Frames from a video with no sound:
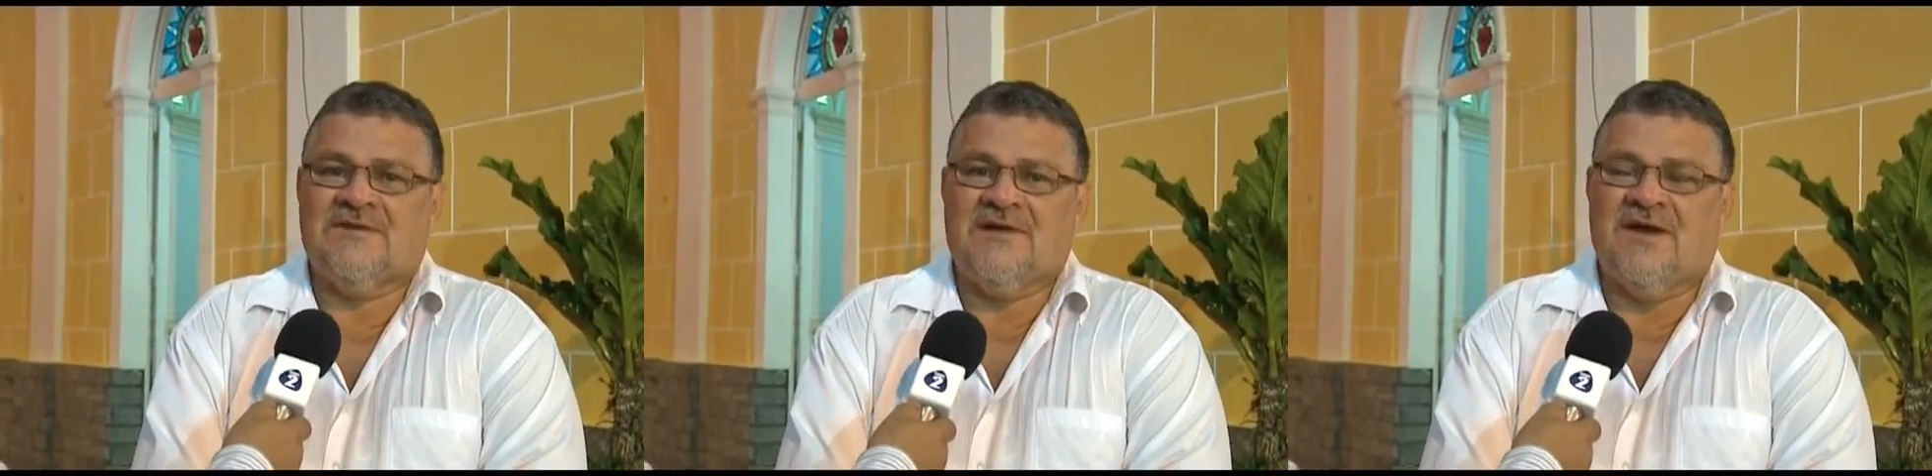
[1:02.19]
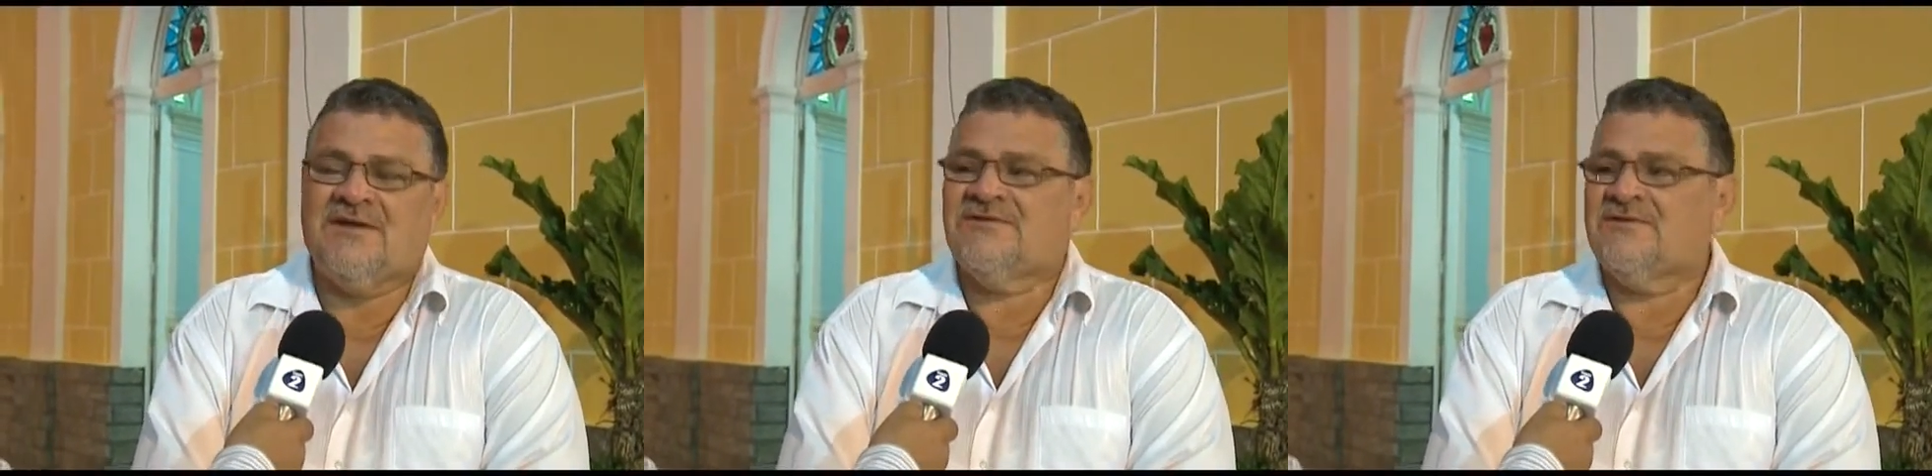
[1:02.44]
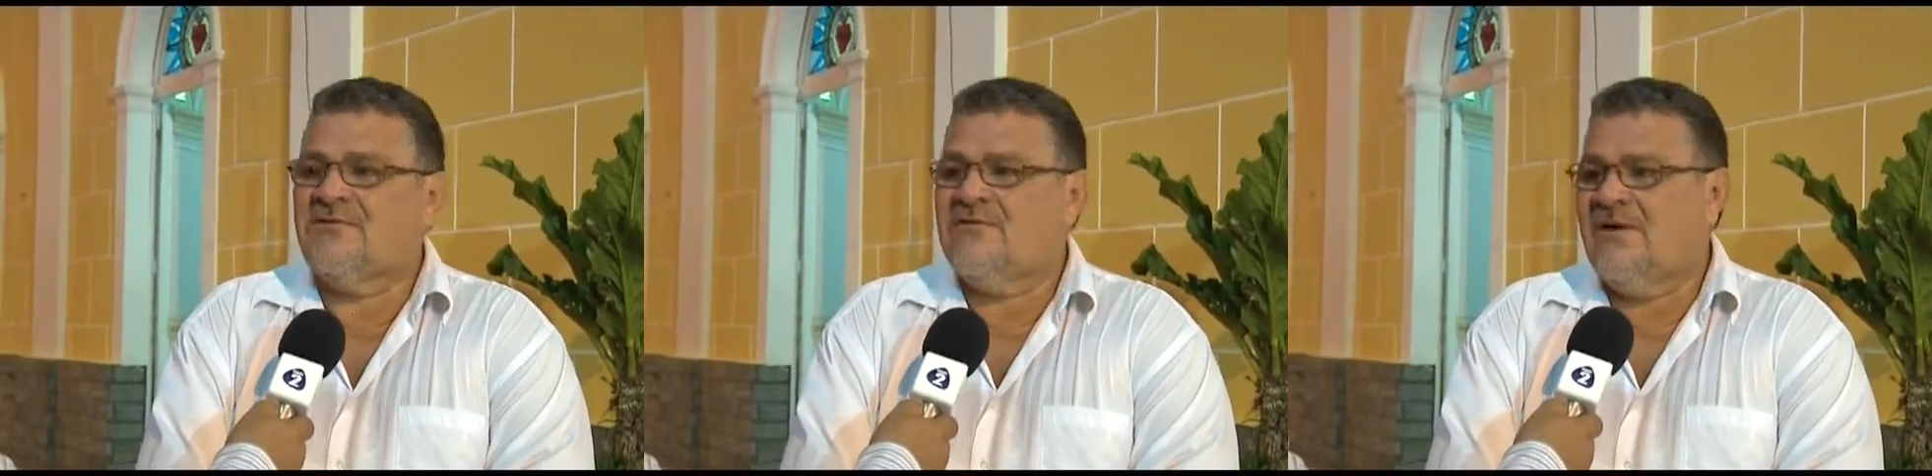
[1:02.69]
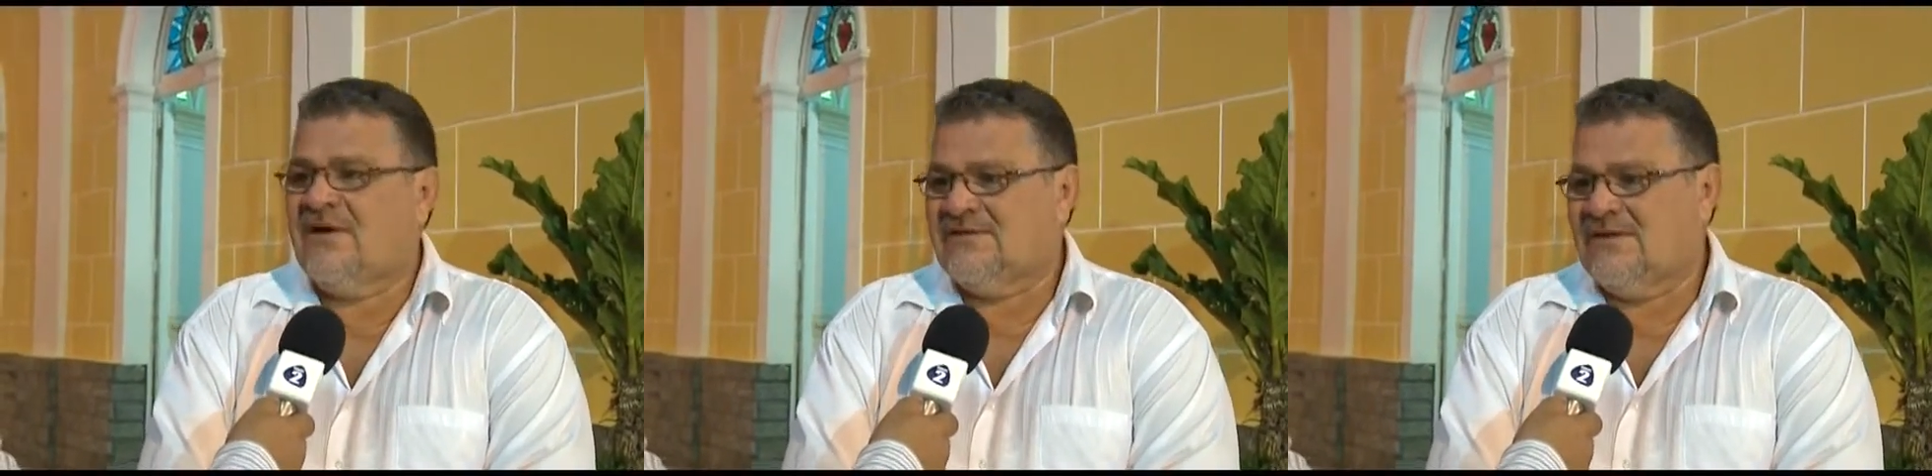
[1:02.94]

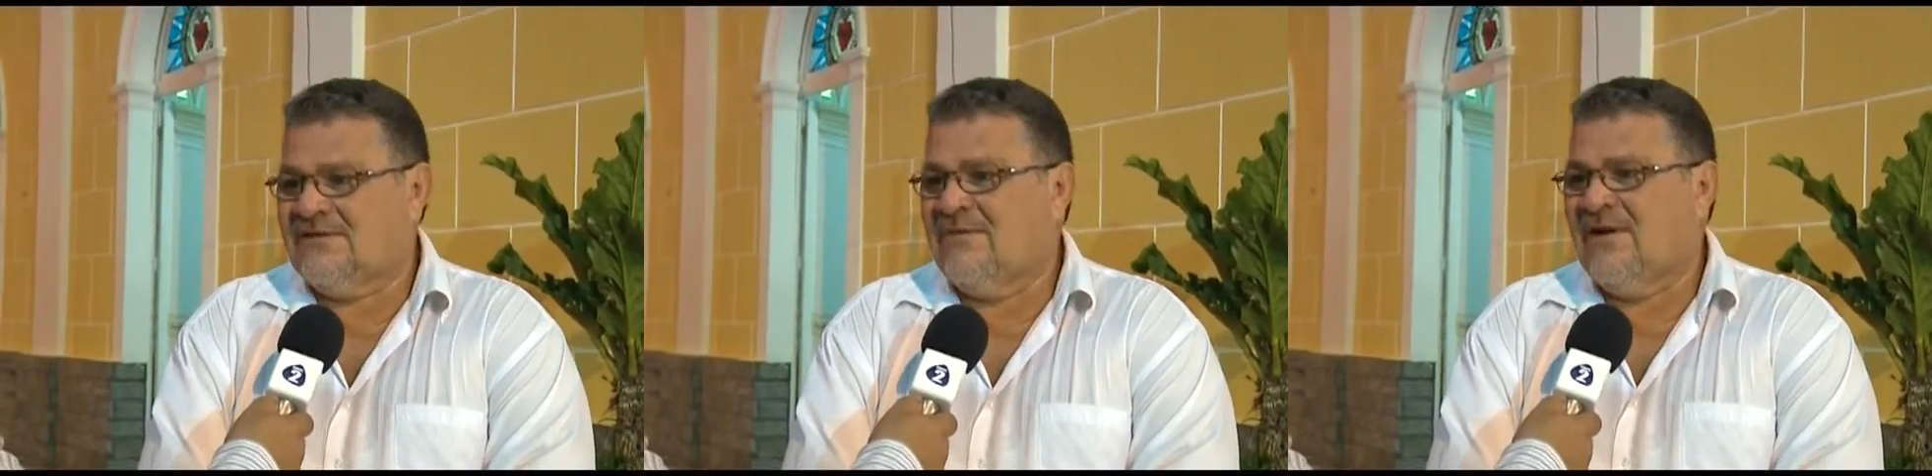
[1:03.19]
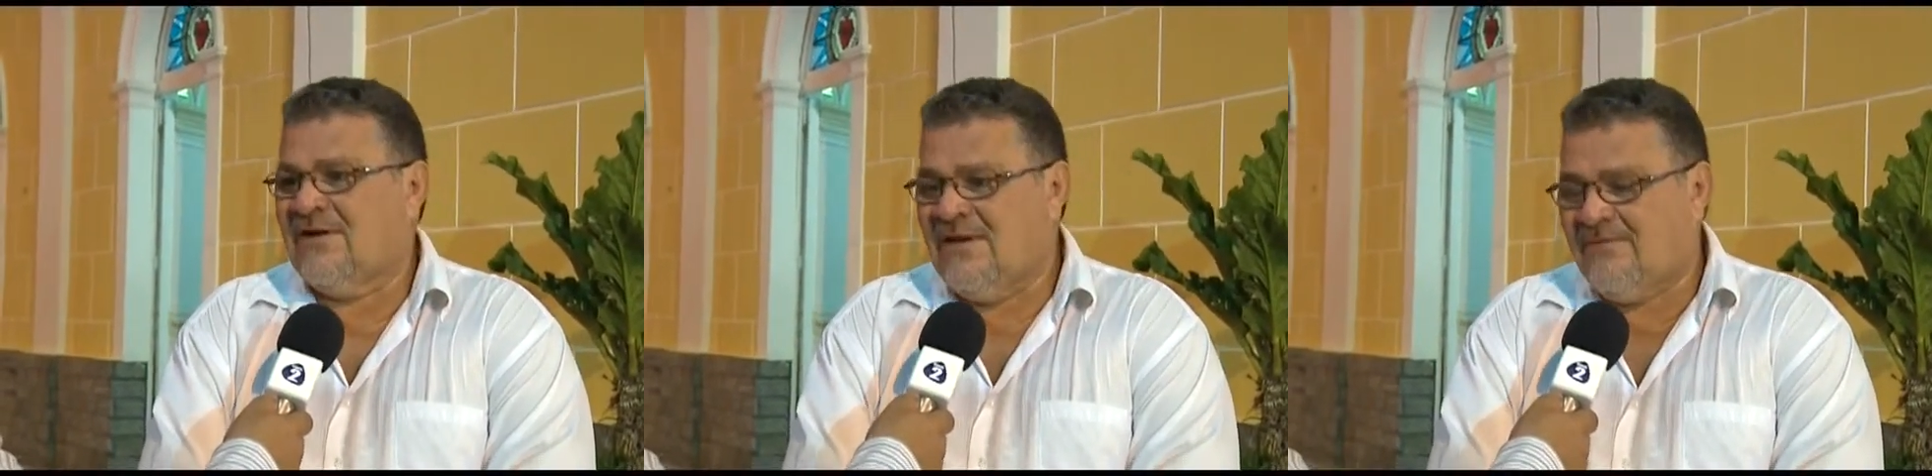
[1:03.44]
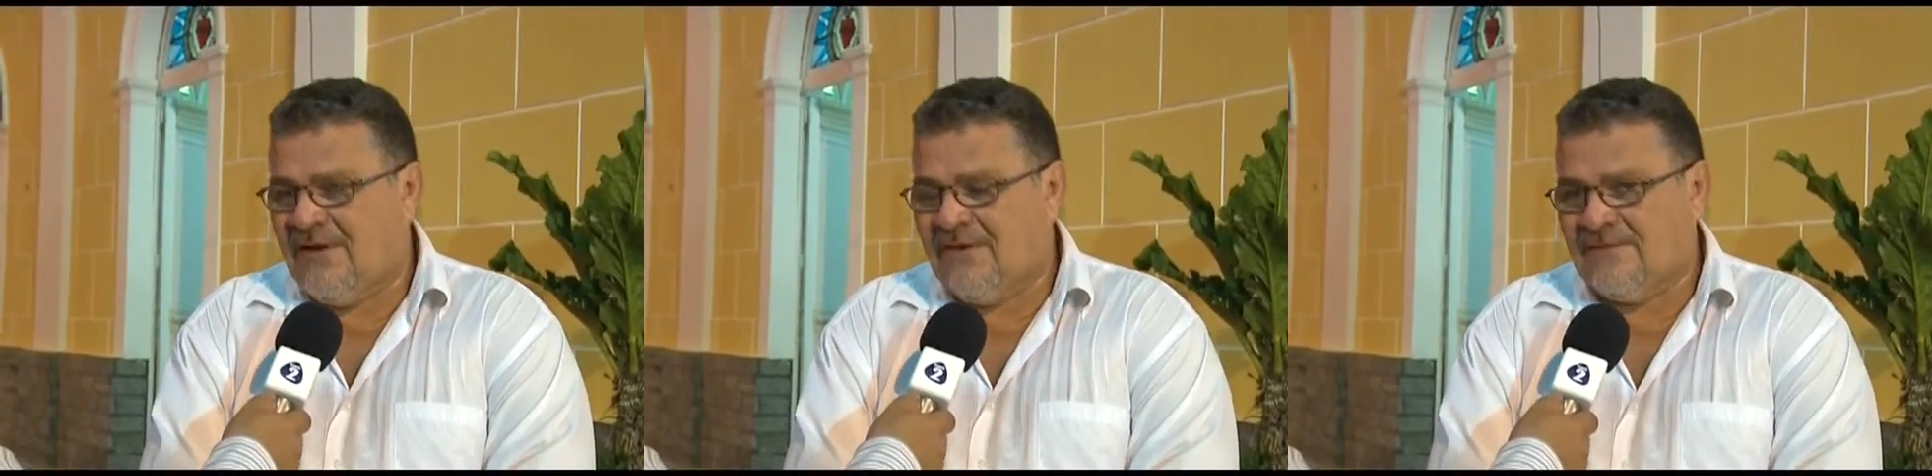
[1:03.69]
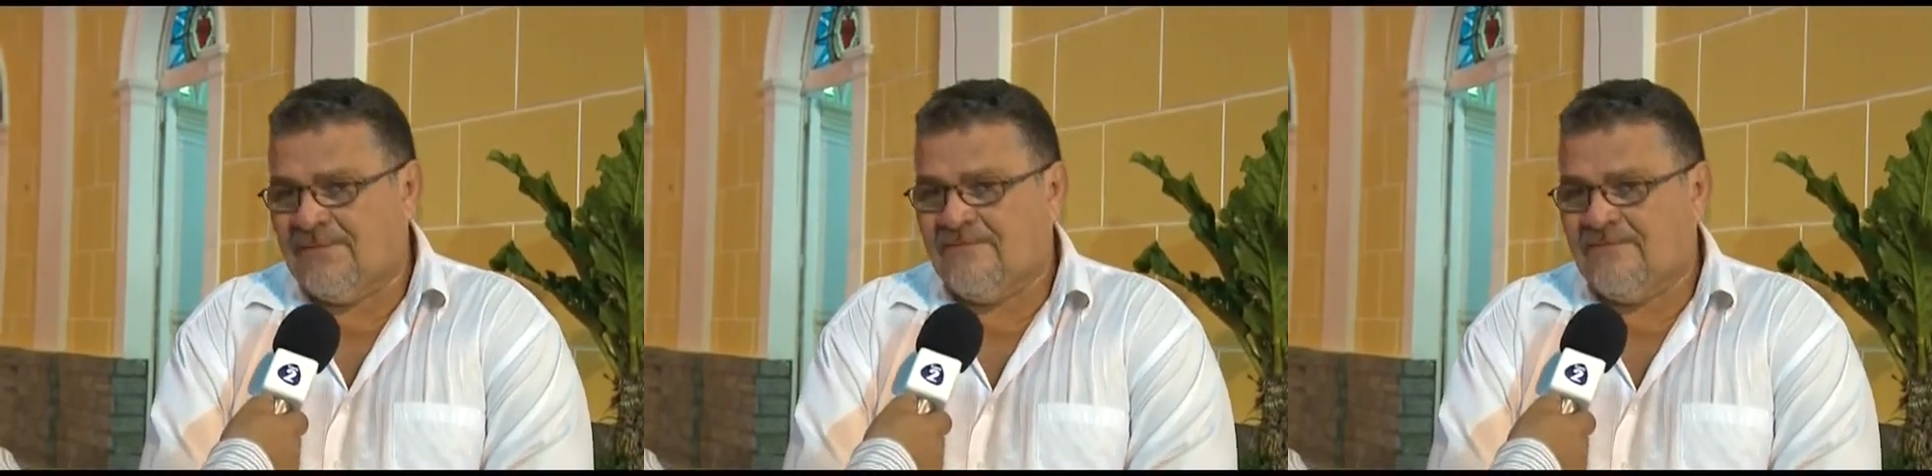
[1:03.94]
realizou essa Semana da Imprensa.